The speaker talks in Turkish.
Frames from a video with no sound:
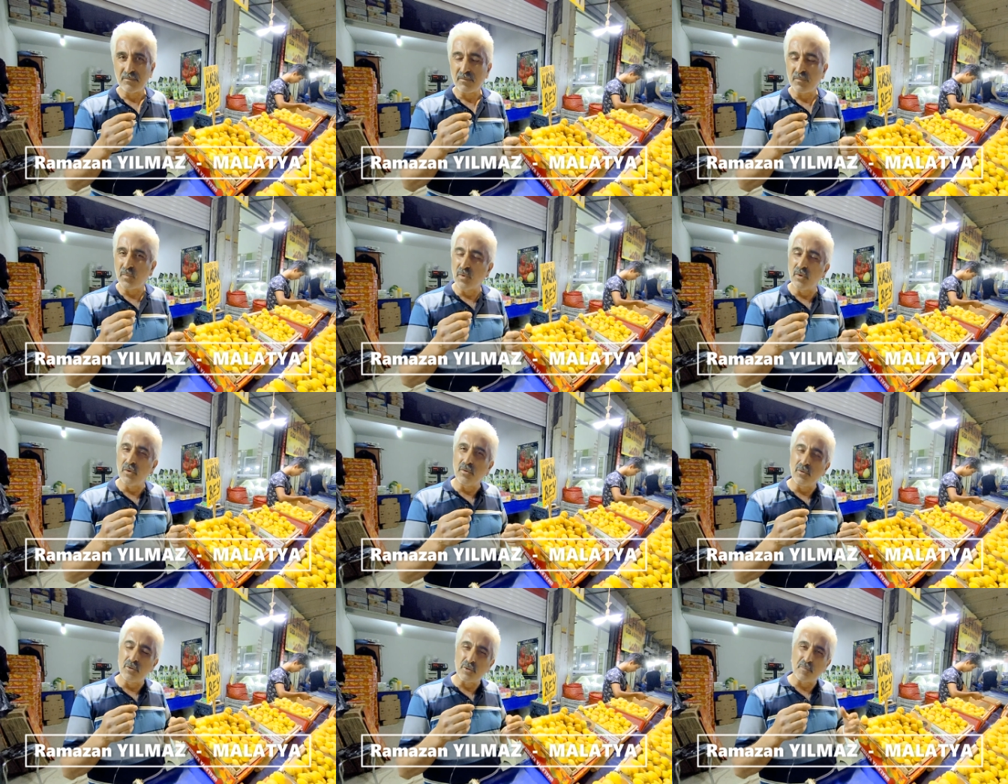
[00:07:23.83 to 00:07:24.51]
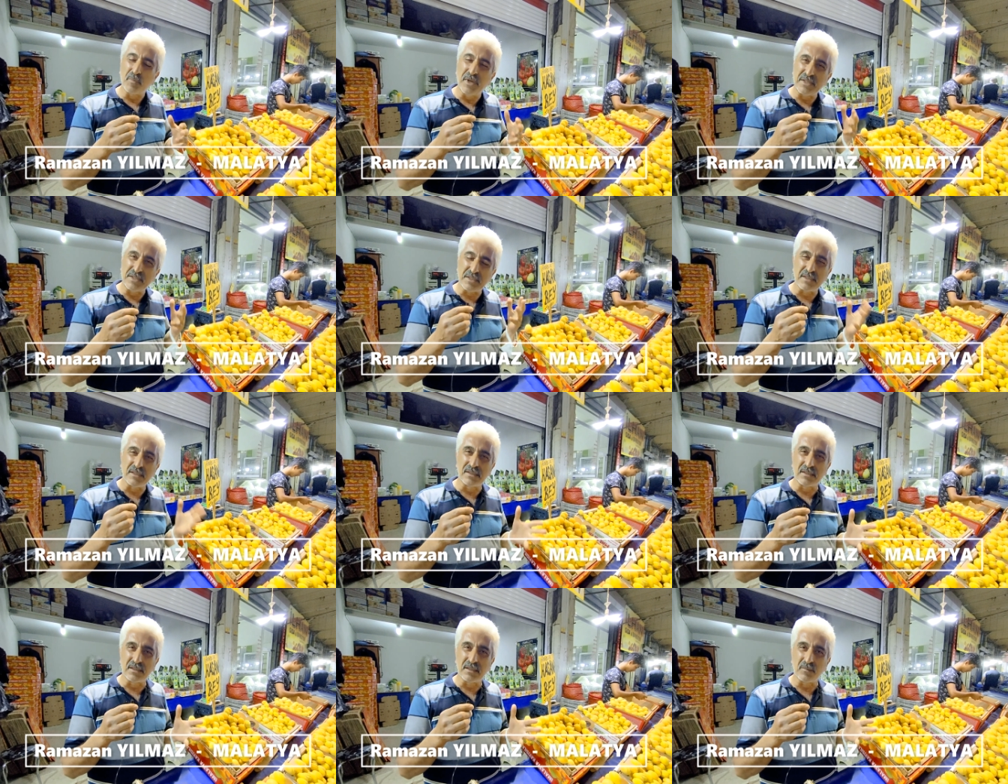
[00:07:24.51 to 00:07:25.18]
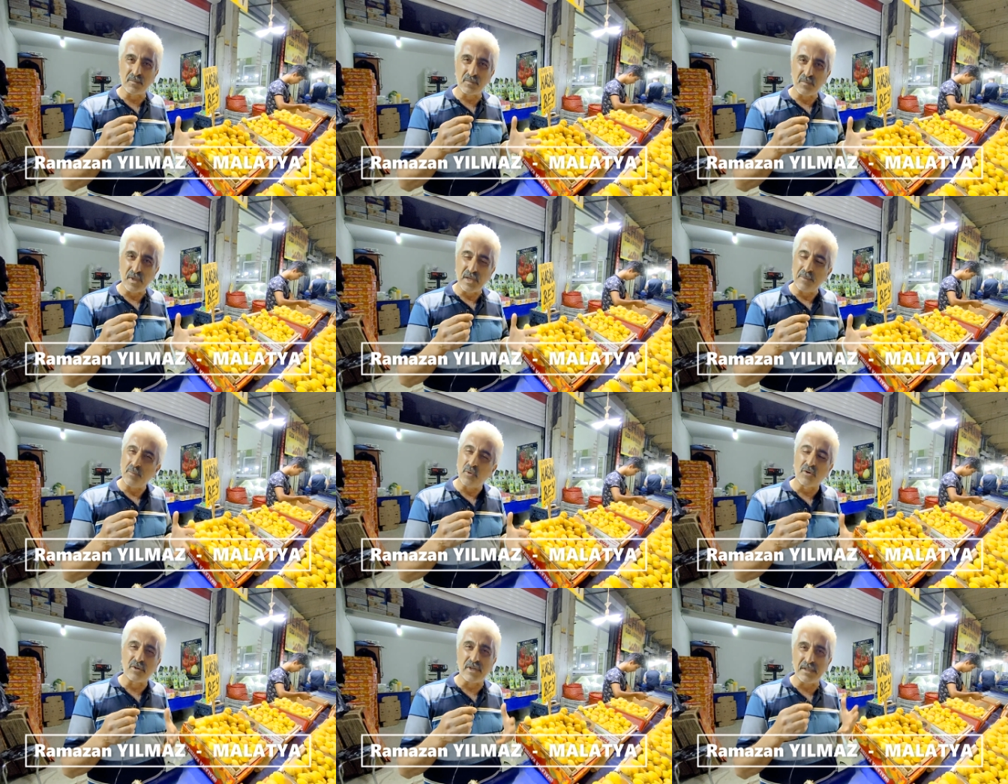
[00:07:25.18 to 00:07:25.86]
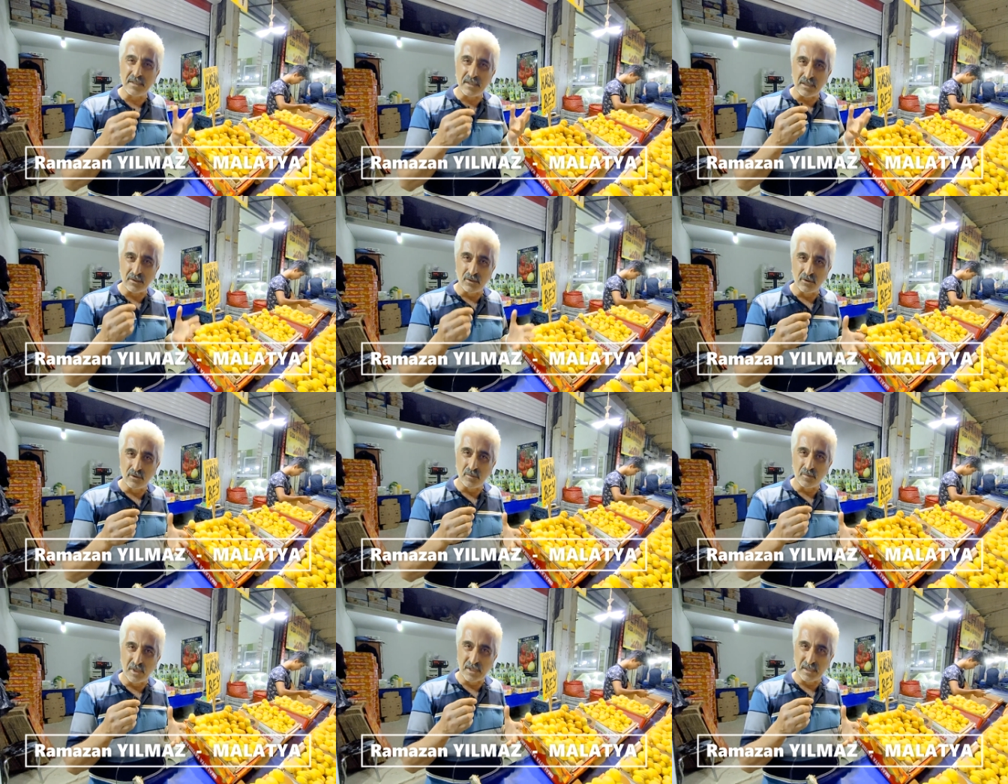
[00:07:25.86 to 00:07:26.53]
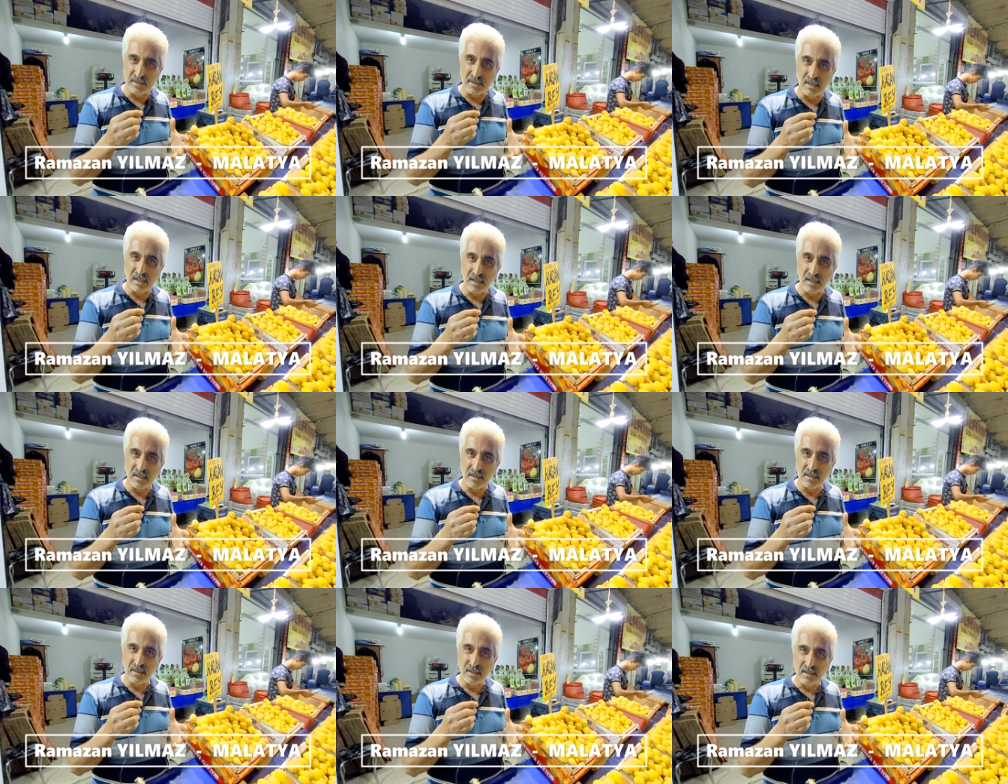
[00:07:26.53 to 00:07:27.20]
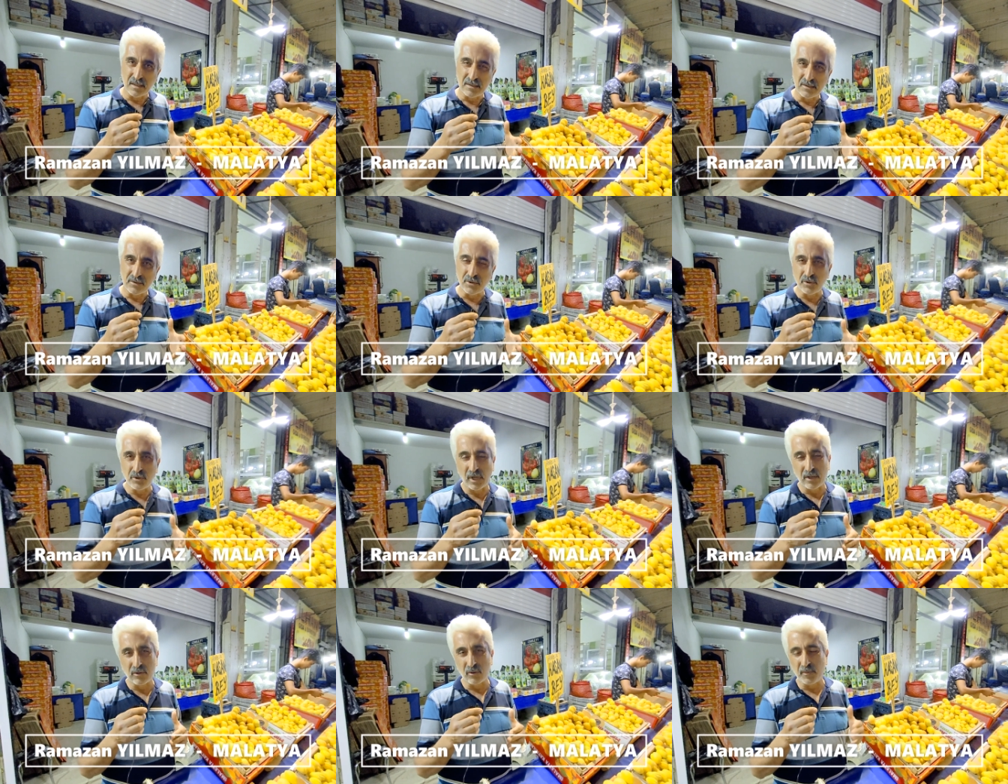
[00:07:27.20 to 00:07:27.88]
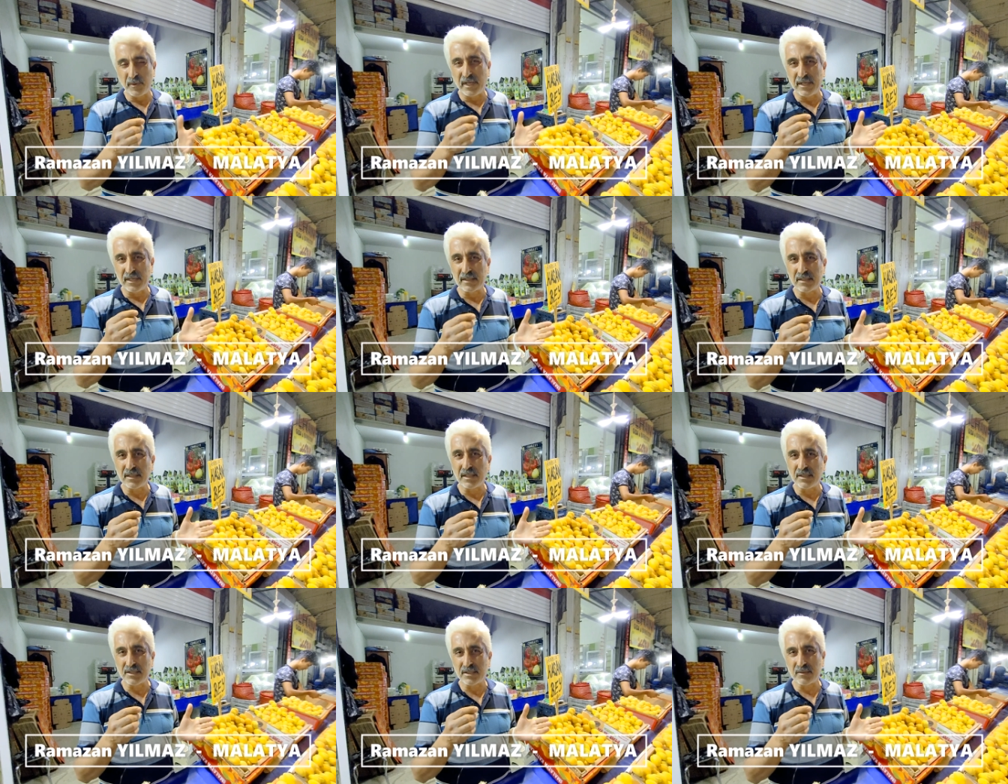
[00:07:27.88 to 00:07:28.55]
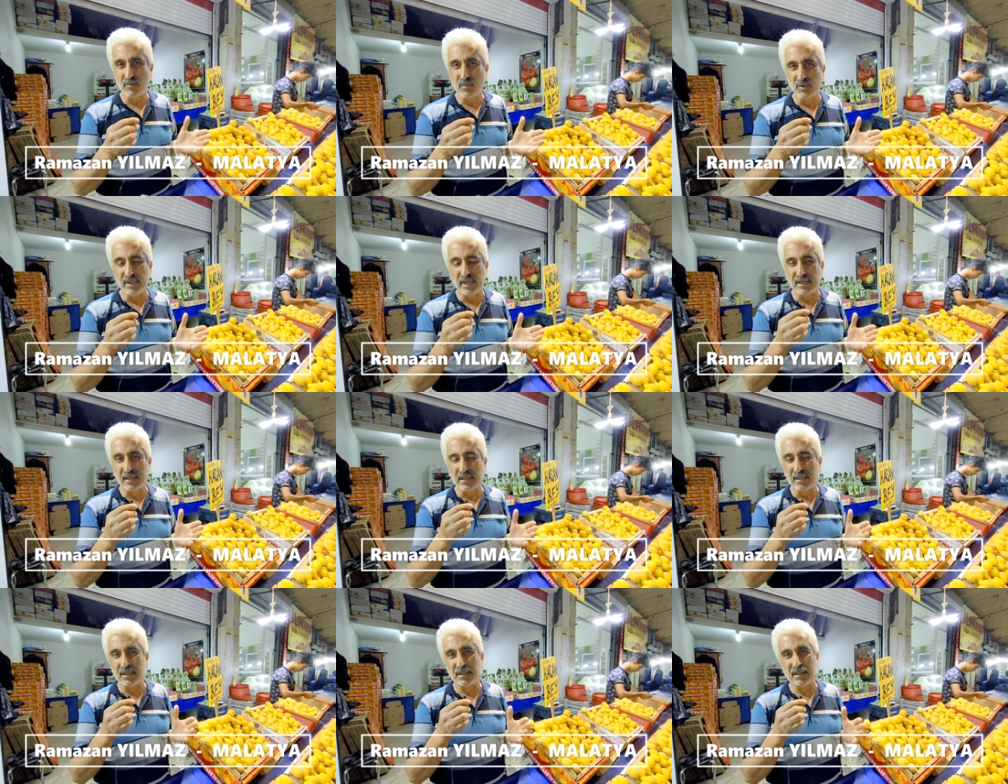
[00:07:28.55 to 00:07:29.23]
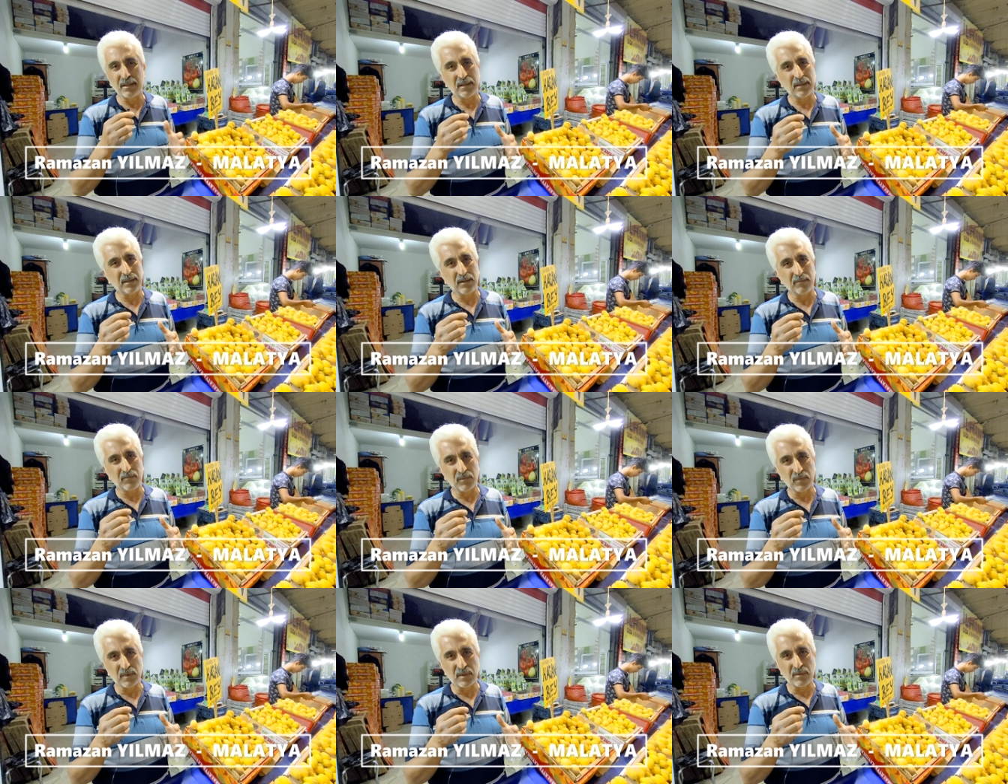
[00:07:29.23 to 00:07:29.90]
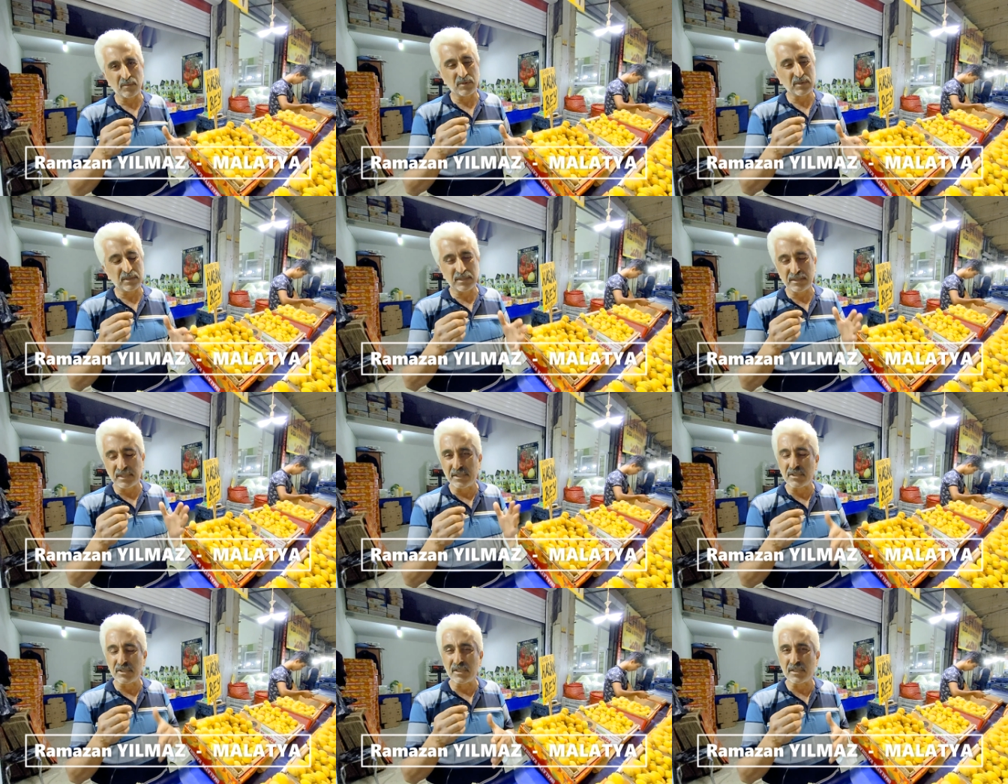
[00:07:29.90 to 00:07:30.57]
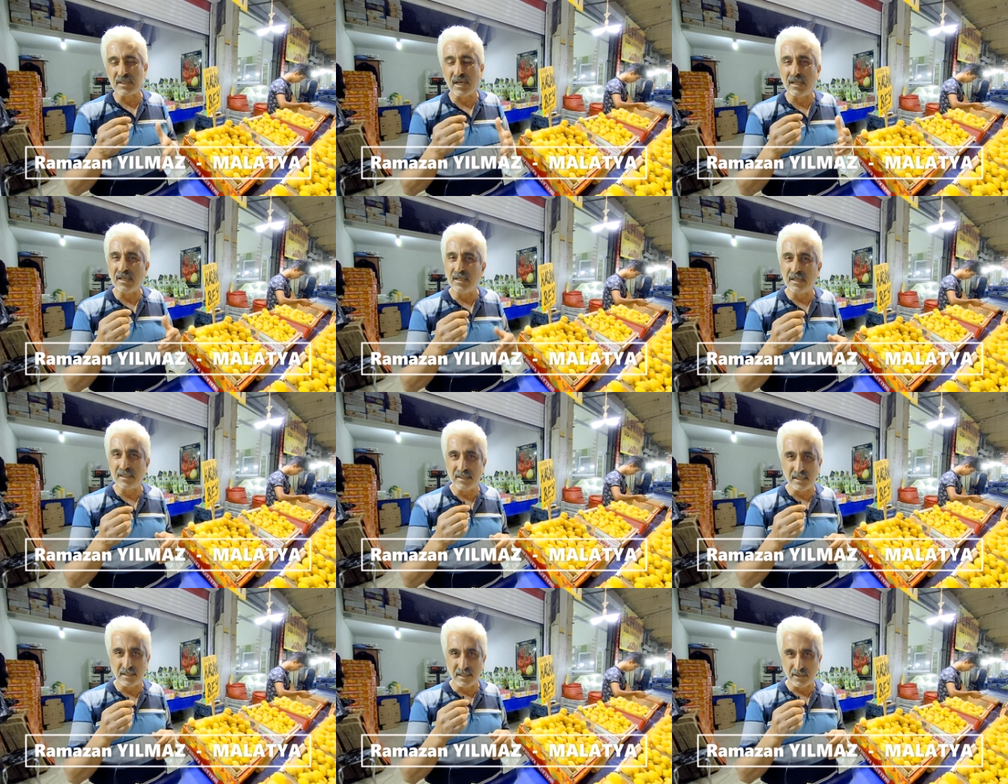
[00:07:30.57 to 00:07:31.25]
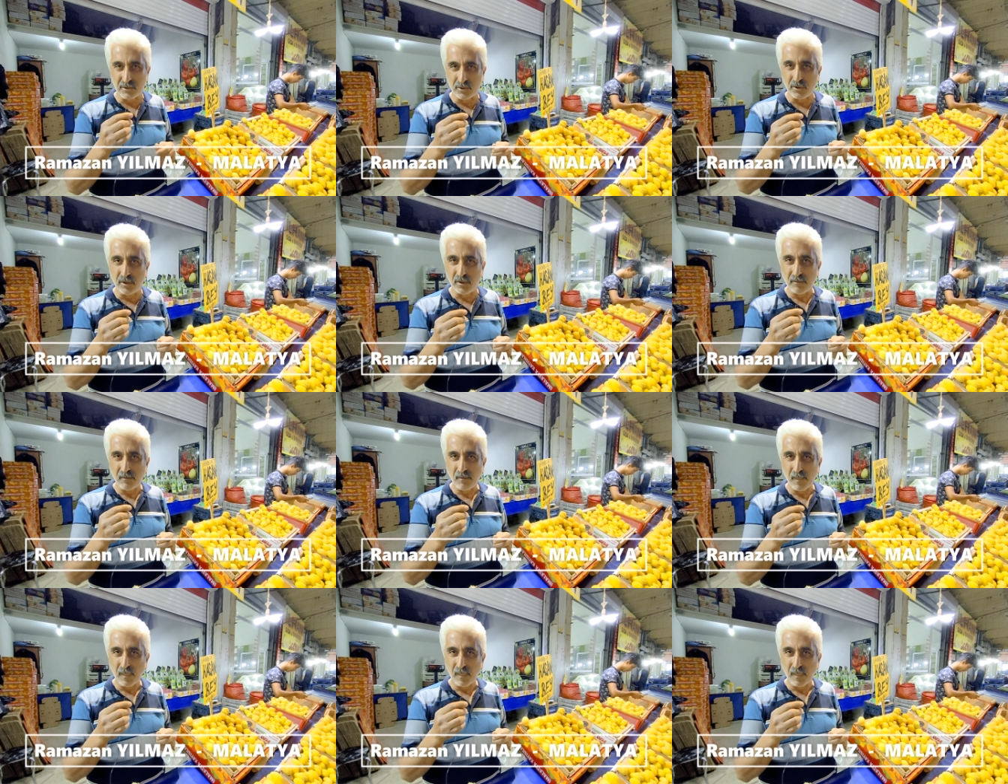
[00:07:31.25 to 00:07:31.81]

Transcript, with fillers: Bu 3-5 yıldır hep organiğe döndü Malatya. Çünkü Avrupa'ya gittiği için bunlar e, çeşitli tahlillerden geçiyor.